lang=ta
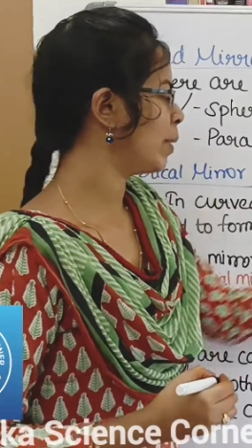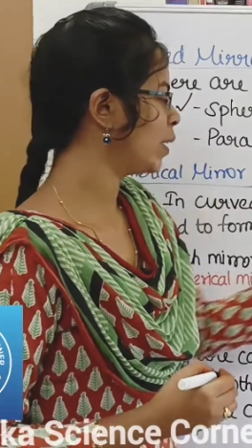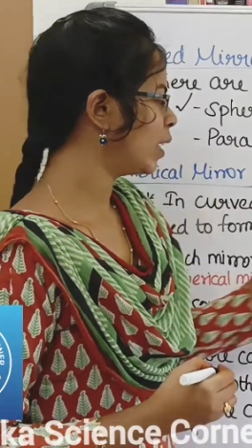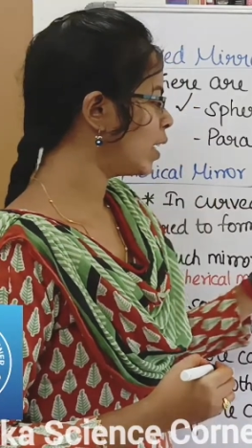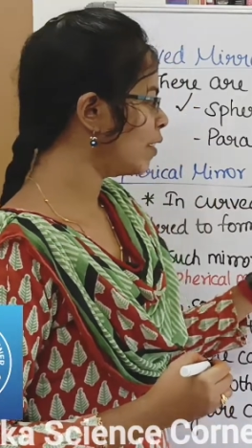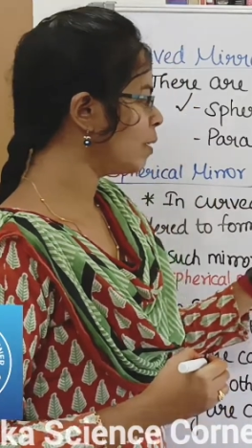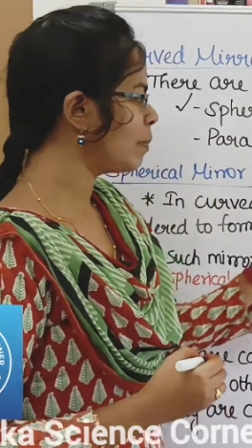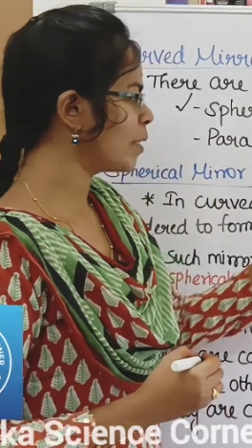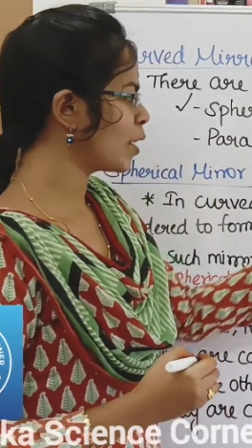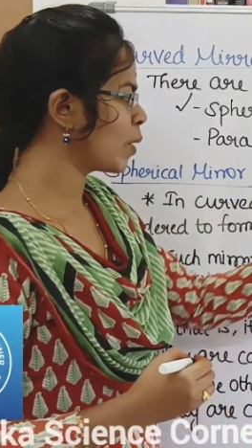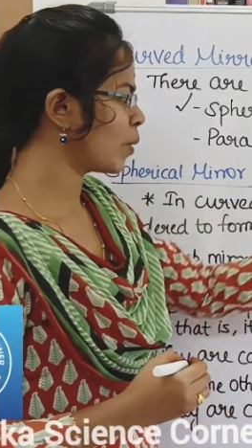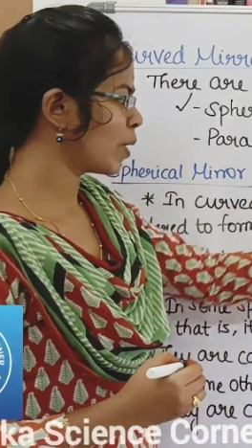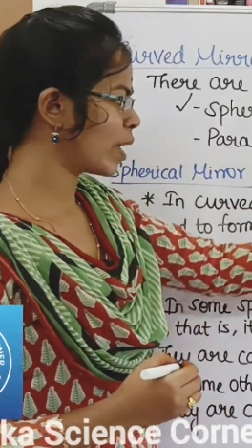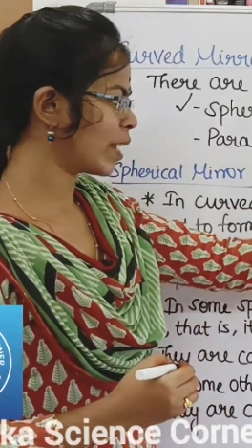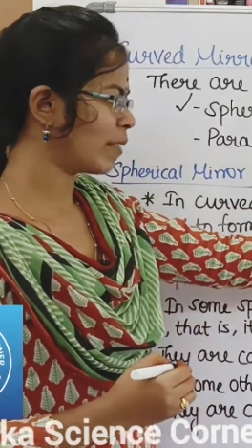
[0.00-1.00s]
இப்போ கேர்டு
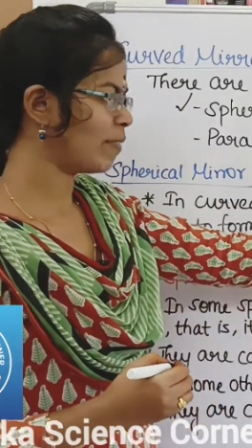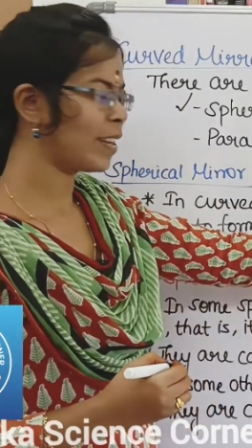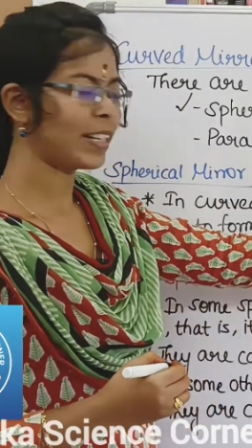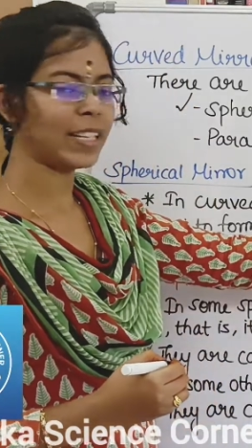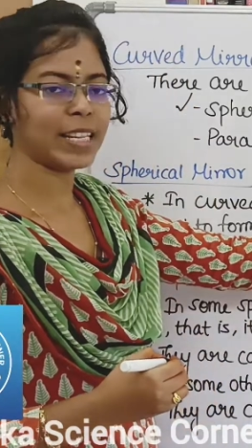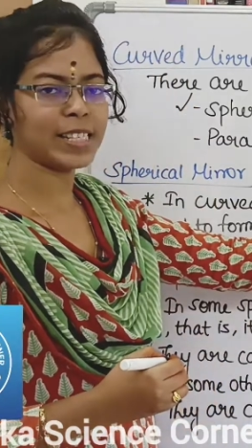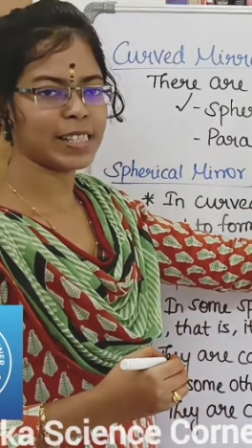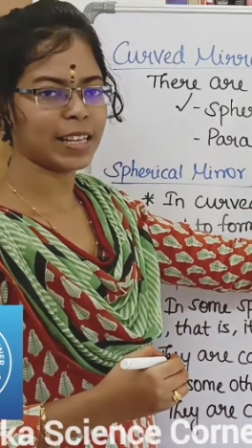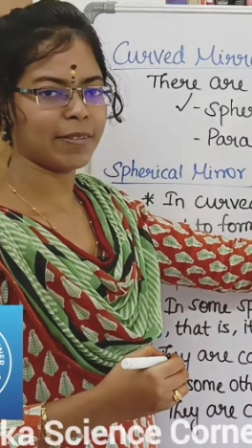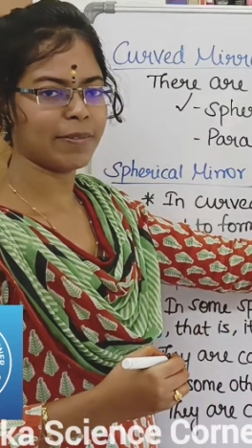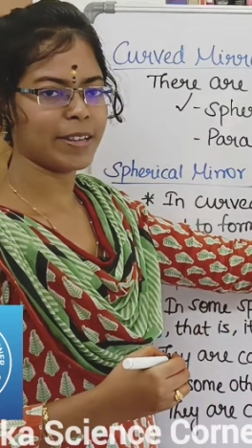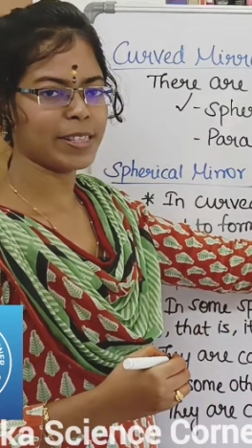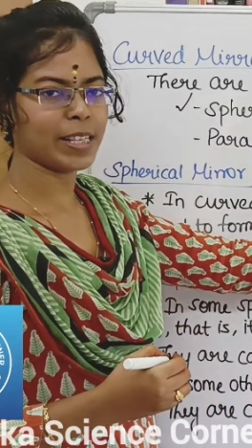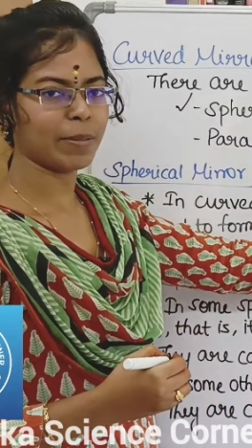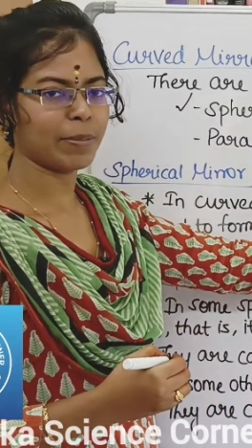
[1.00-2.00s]
மிரருடைய ரிஃப்ளெக்டிங்
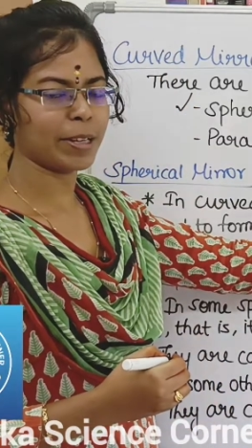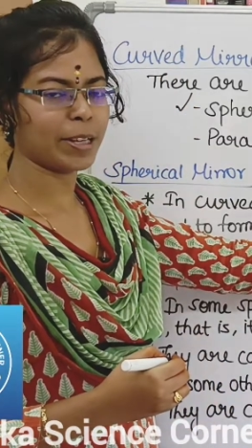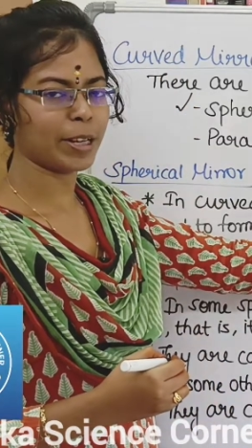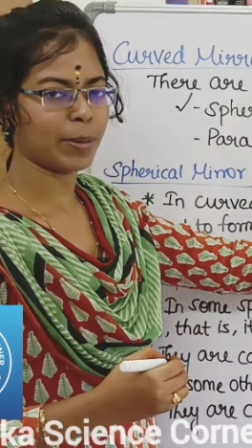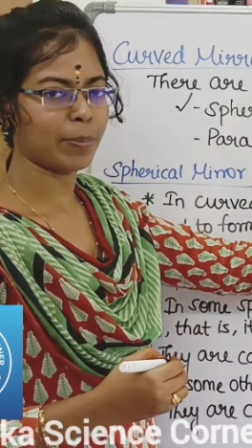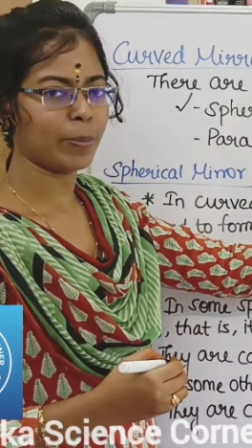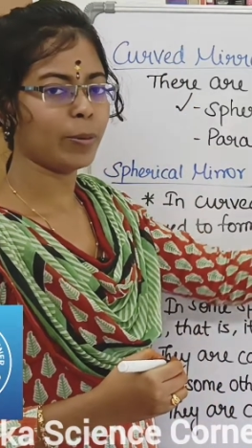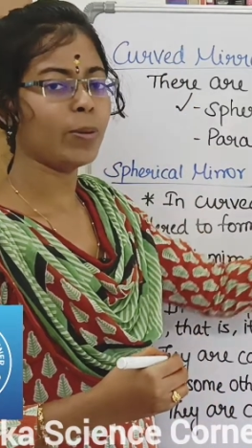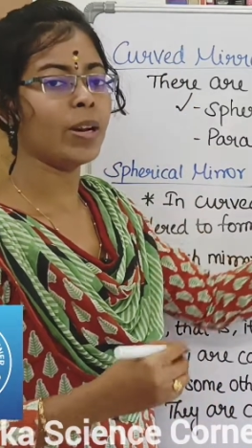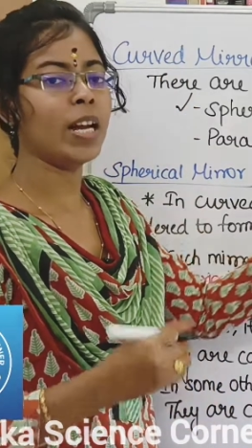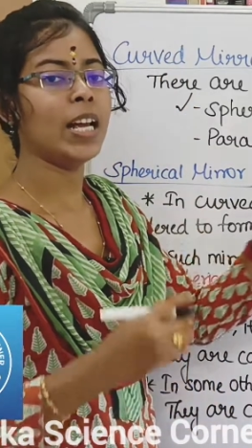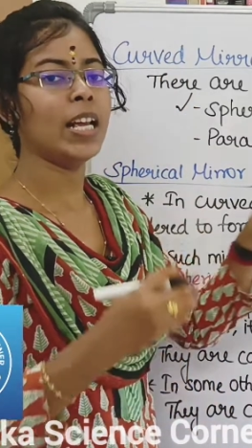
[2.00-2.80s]
சர்ஃபேஸ் அப்படிங்கிறப்போ